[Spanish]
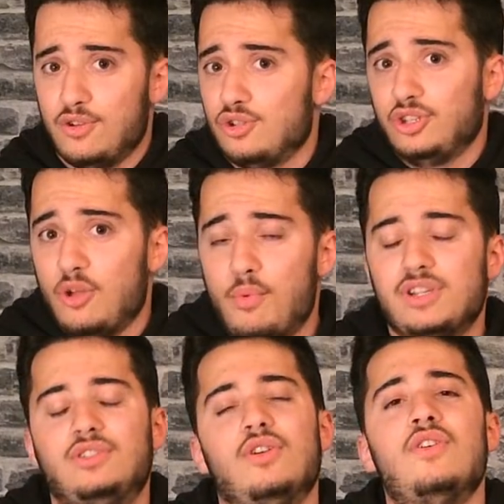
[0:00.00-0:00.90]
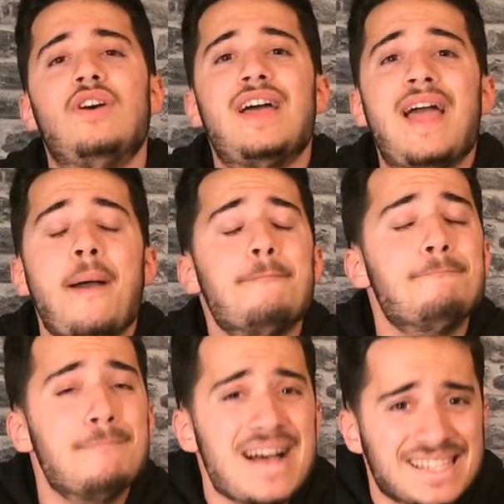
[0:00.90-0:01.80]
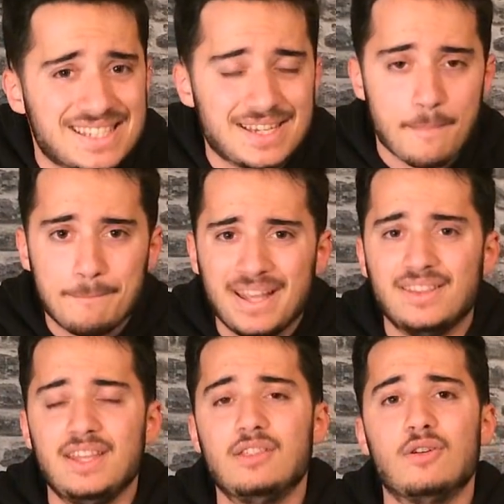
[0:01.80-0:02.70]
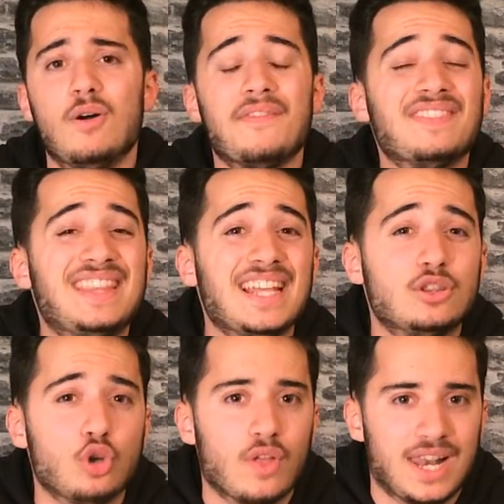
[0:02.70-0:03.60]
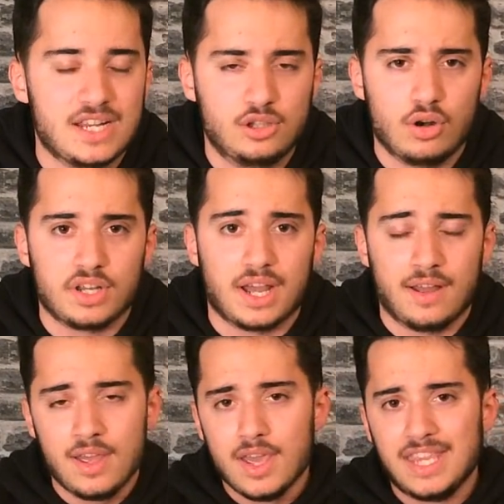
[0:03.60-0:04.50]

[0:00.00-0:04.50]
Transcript: yo no se lo he puesto, más vendido de toda la historia.